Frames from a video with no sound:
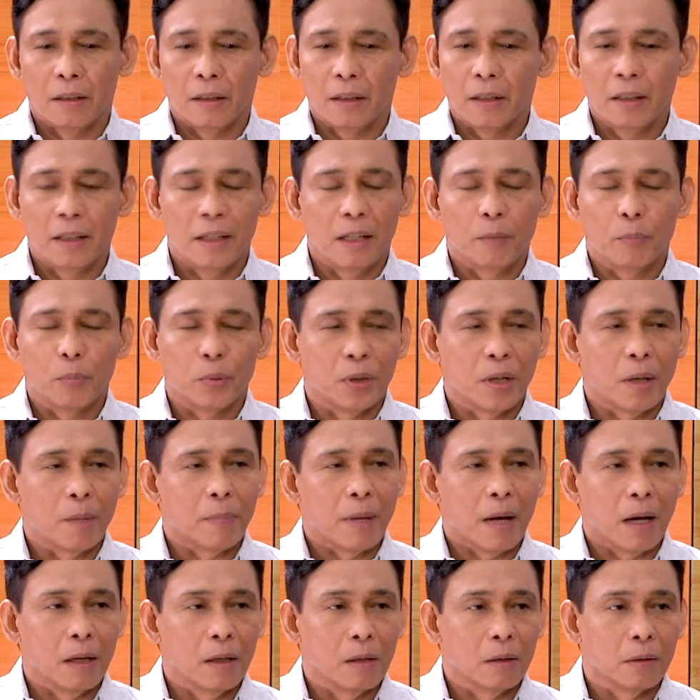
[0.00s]
hindi po
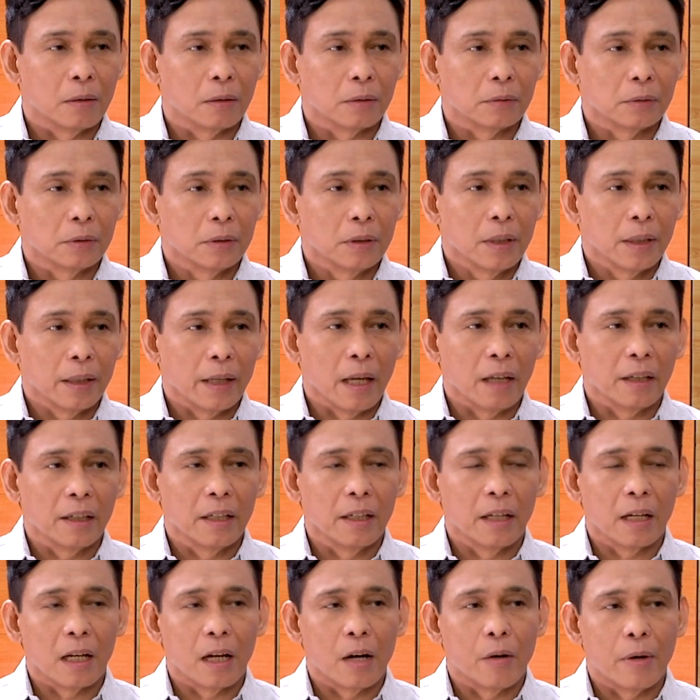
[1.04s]
napalo. Kaya Sino,
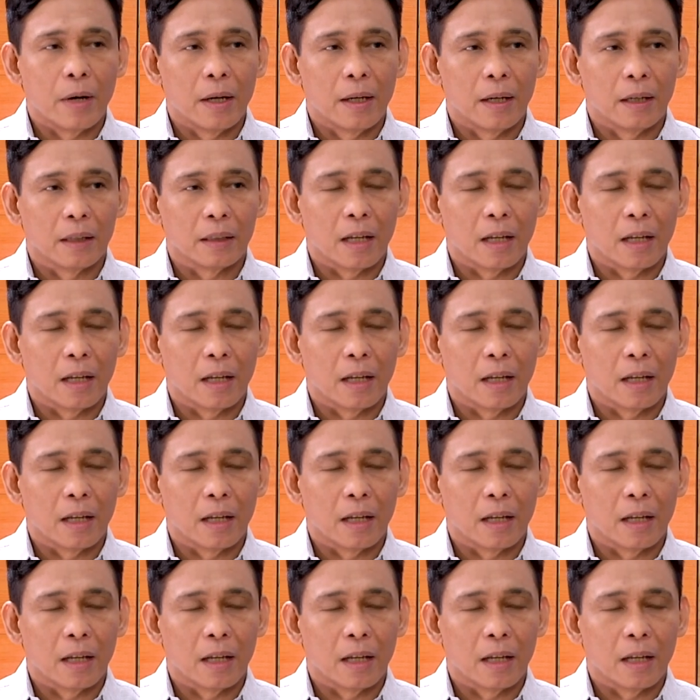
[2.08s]
ginagawa lang